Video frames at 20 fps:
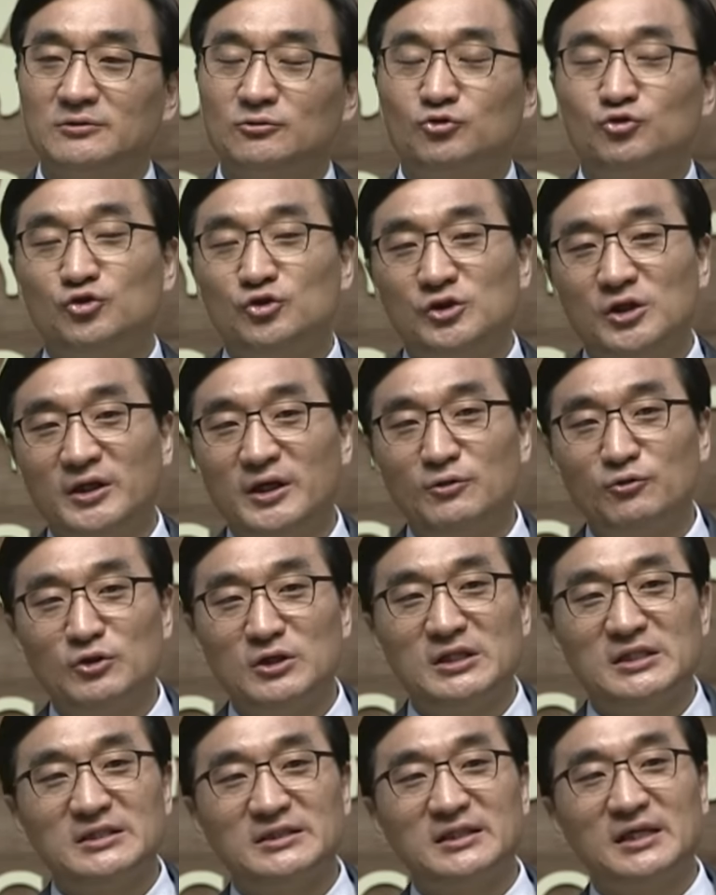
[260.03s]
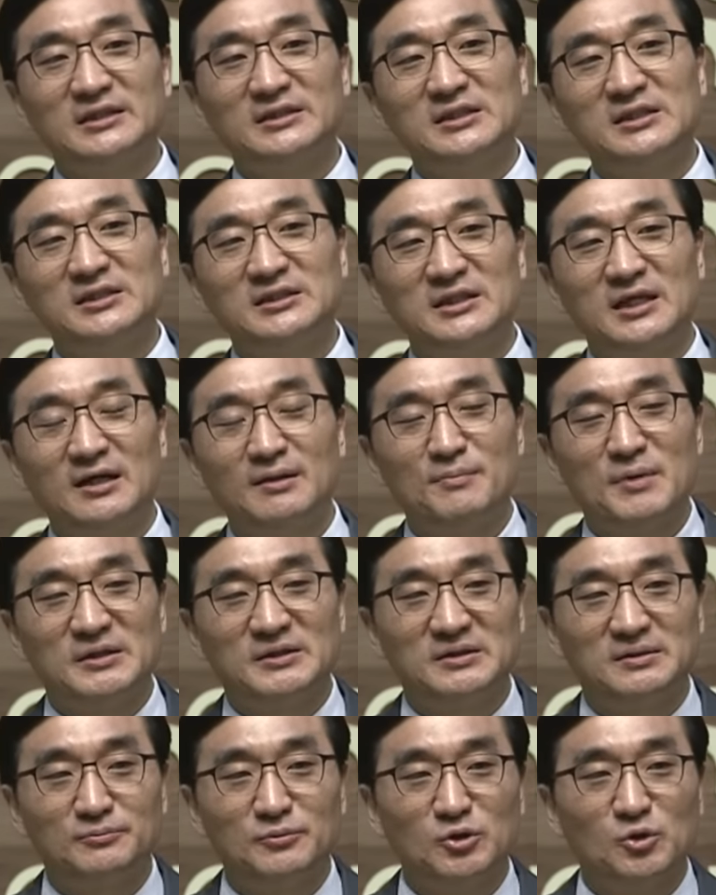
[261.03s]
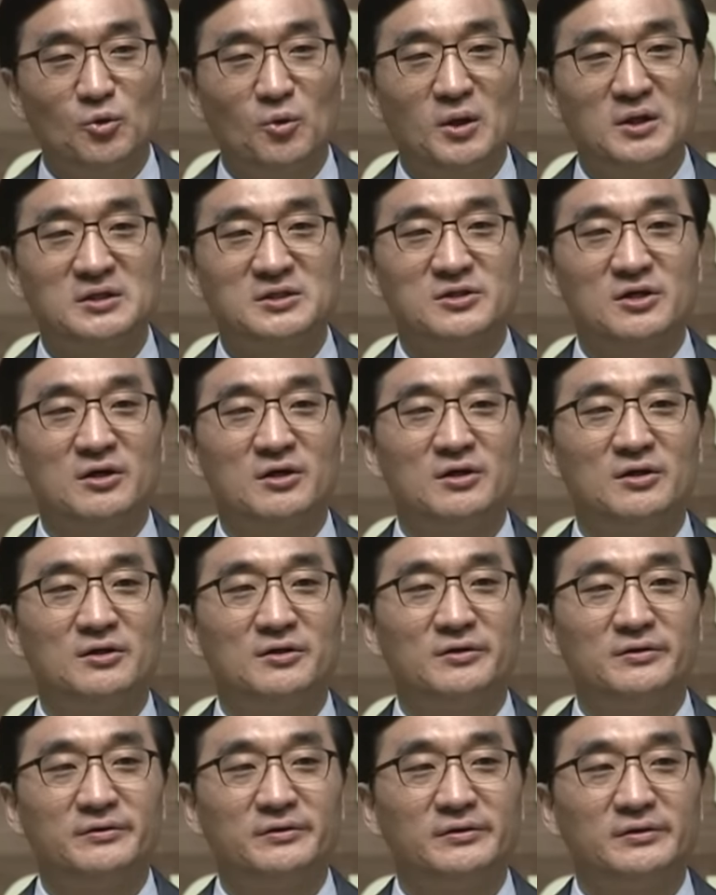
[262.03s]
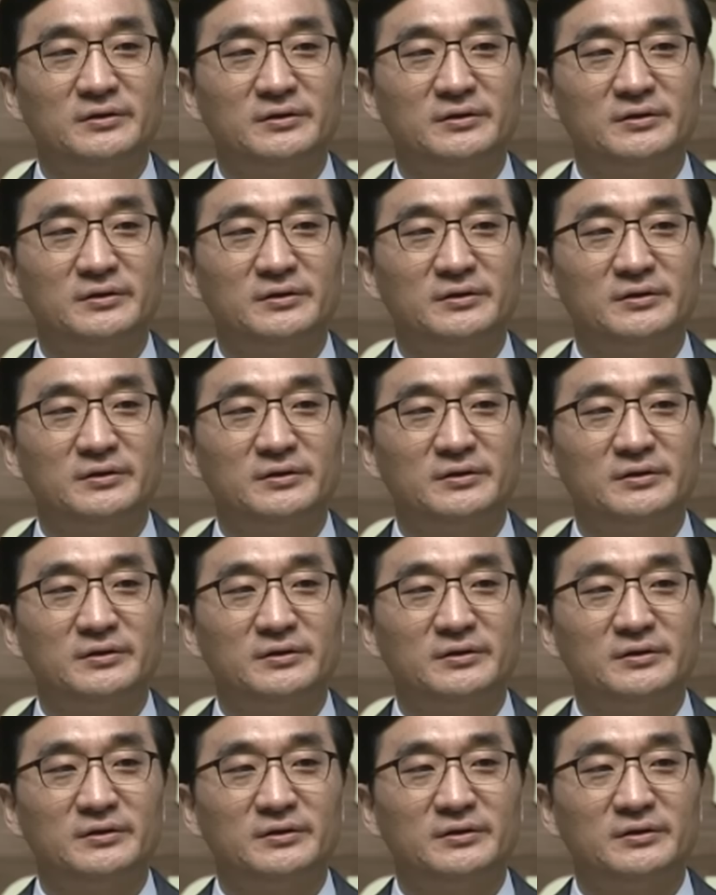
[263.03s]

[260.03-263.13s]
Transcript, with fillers: 두 주 전에 우리는 이사야 7장의 말씀을 통해서